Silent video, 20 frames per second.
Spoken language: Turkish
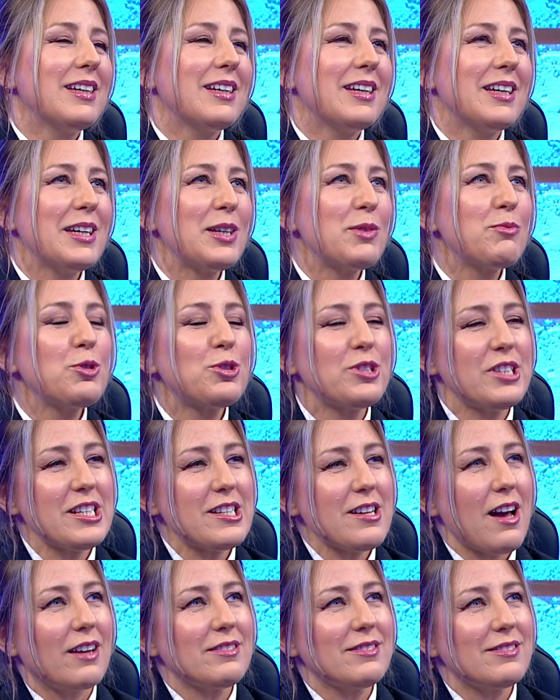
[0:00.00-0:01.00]
e,
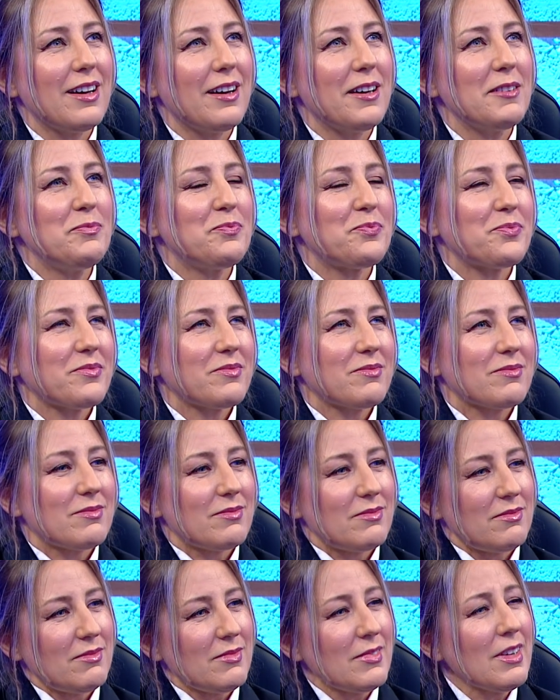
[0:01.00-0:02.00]
müthiş hatta
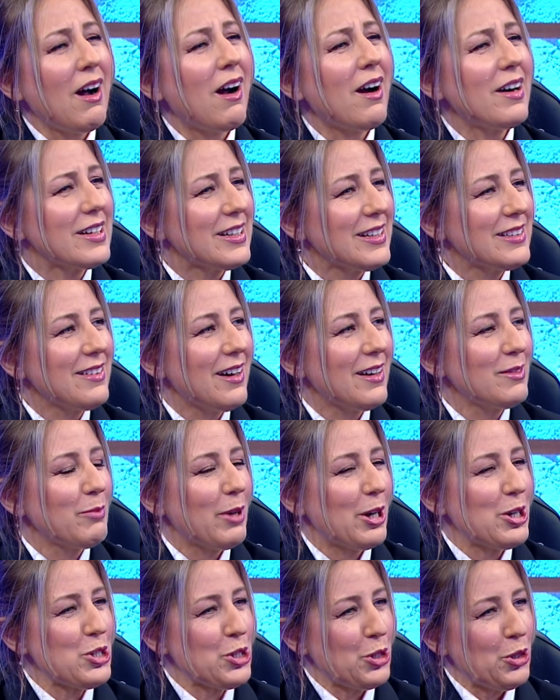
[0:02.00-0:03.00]
arkadan
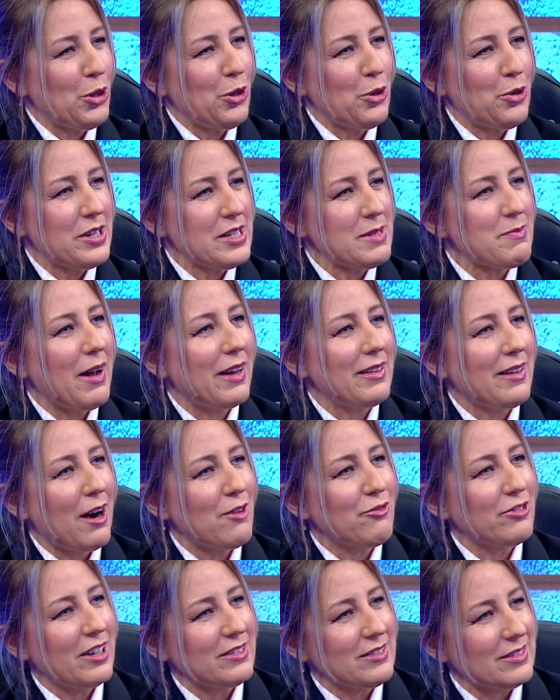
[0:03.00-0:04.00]
başka
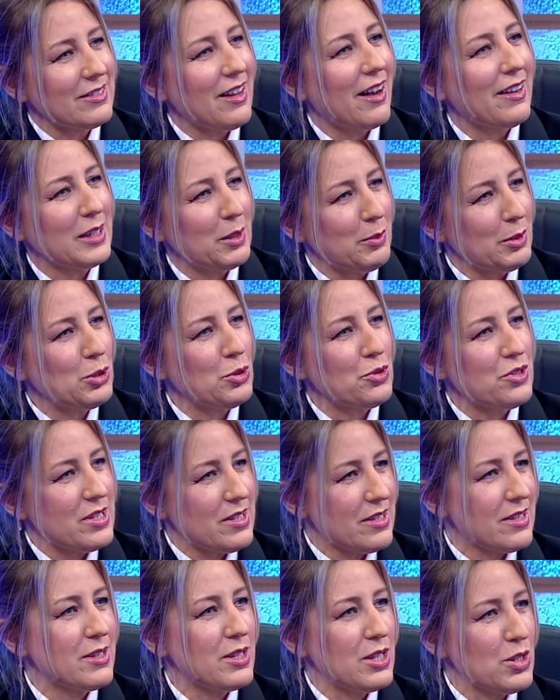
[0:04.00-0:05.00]
öğretmenler falan da takip ediyor
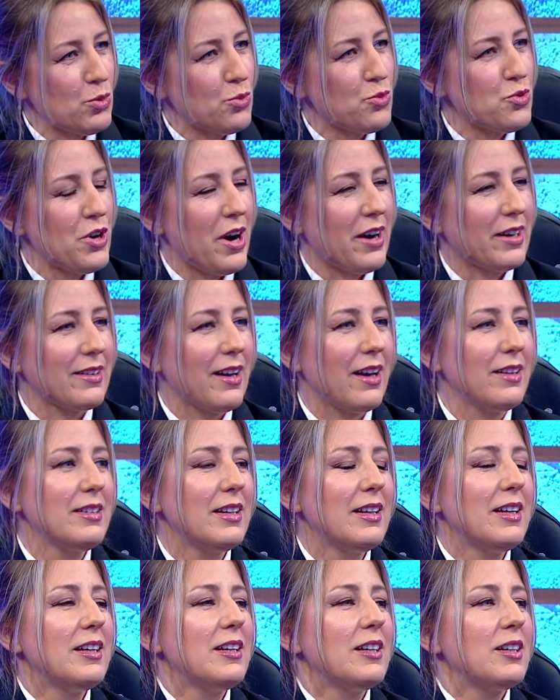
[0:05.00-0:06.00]
sizi siz uçarken.
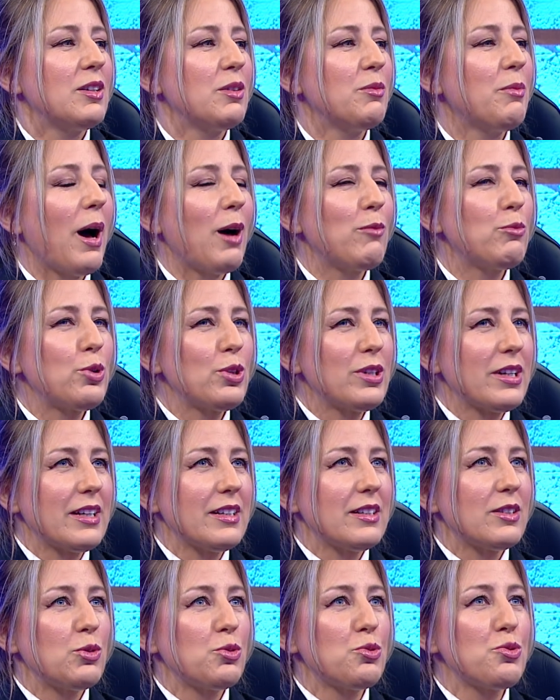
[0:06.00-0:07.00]
Ben
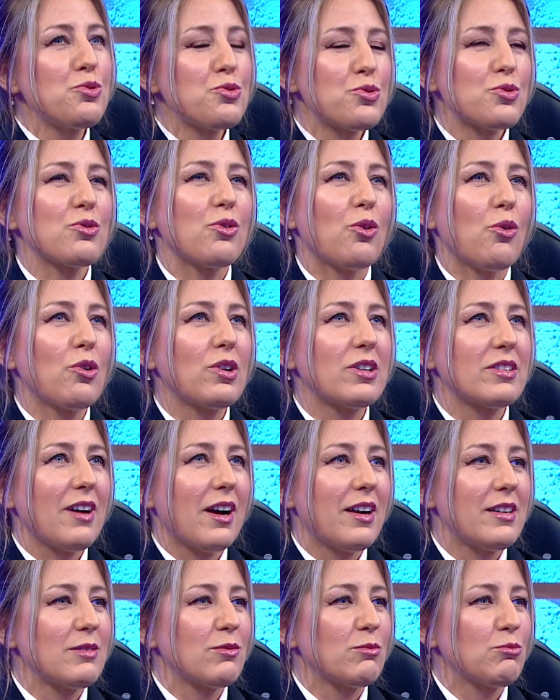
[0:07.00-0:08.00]
böyle düz o
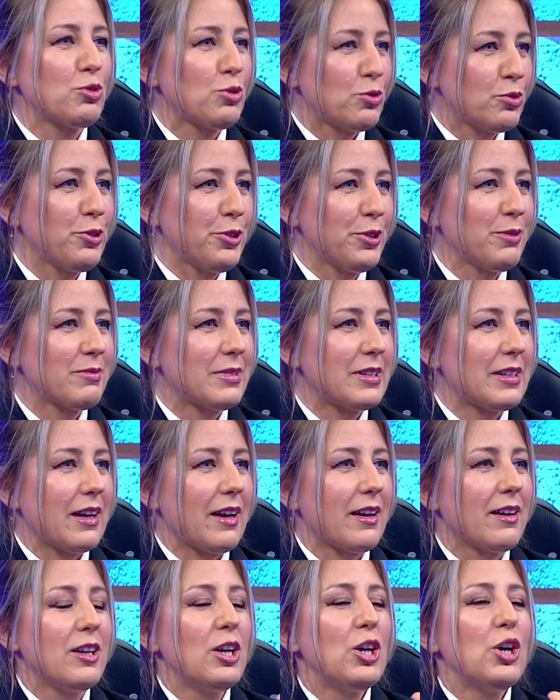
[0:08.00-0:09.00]
kadar mutluyum
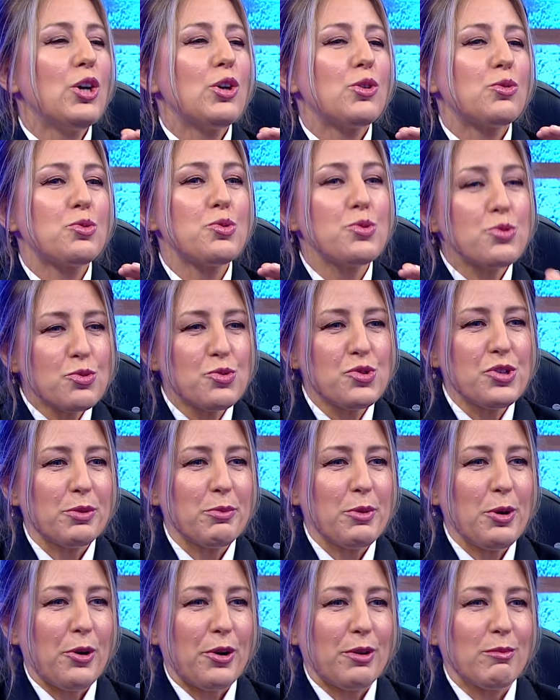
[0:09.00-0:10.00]
ki düz
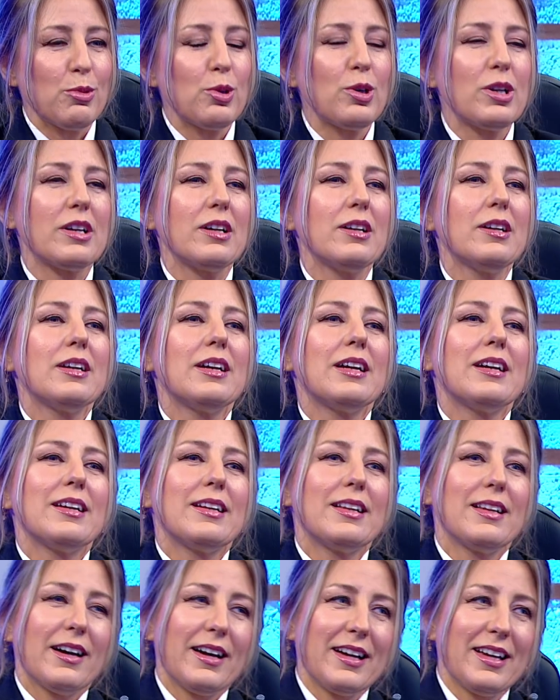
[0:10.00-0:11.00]
uçamıyorum böyle
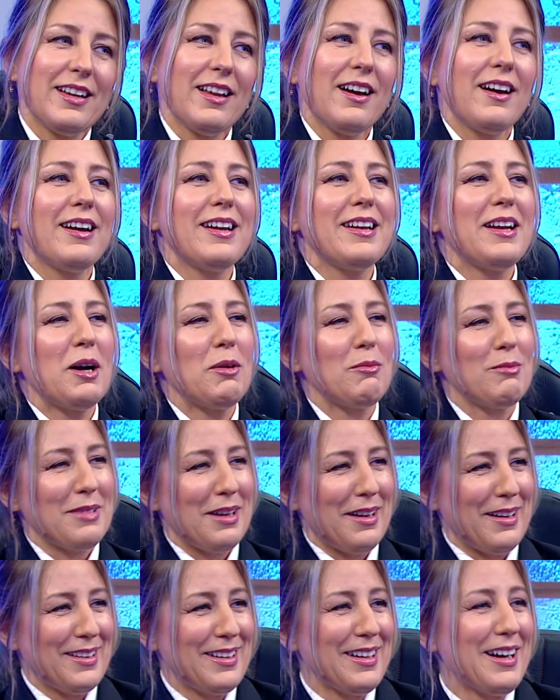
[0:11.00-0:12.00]
lay lay lam
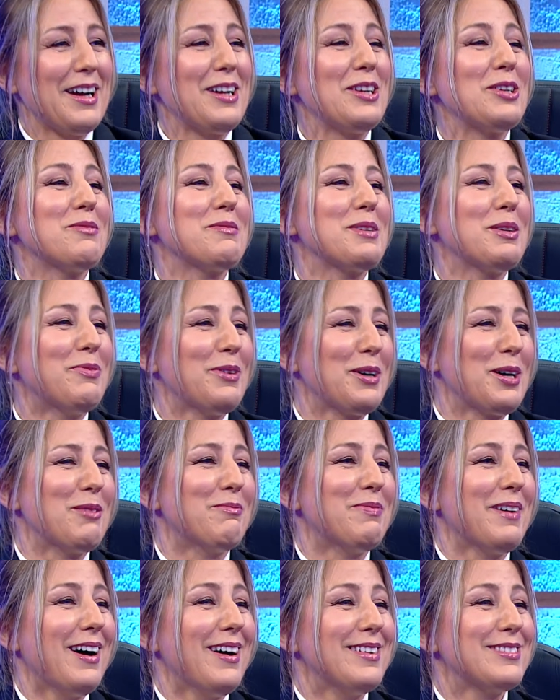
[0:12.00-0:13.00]
lay lay lam yapa
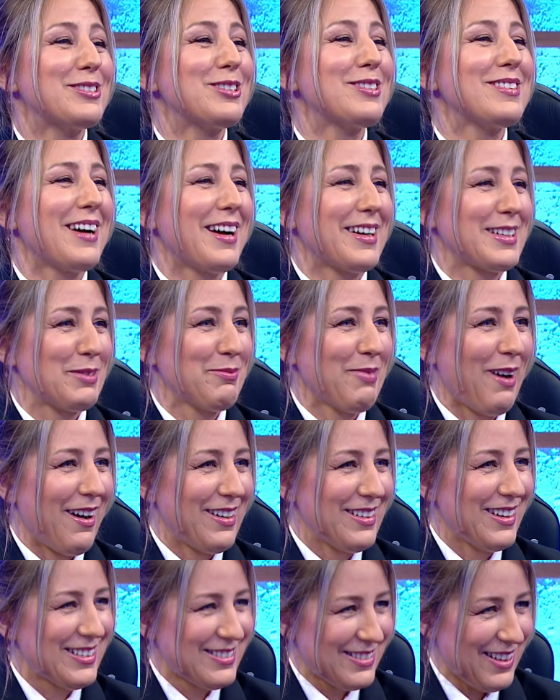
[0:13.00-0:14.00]
yapa. Hmm. Diyorlar ki
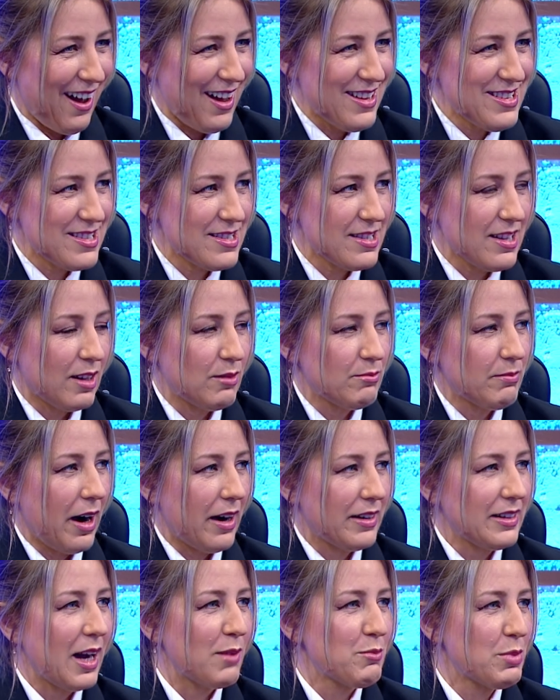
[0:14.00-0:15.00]
Berna telsizden
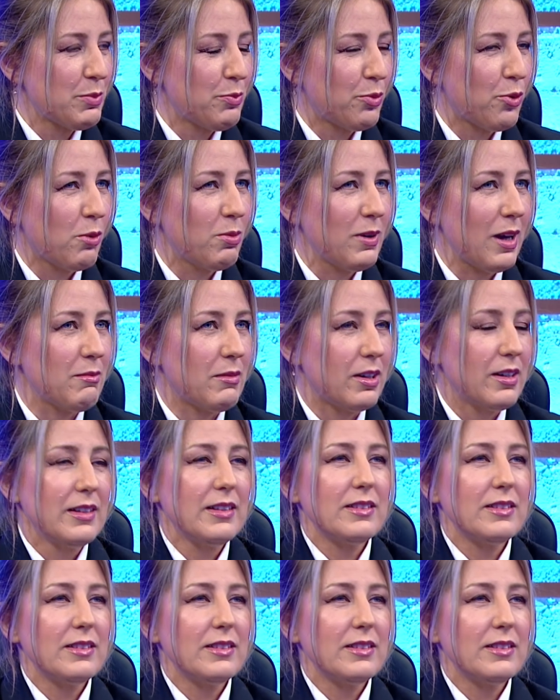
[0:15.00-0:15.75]
Berna bir problem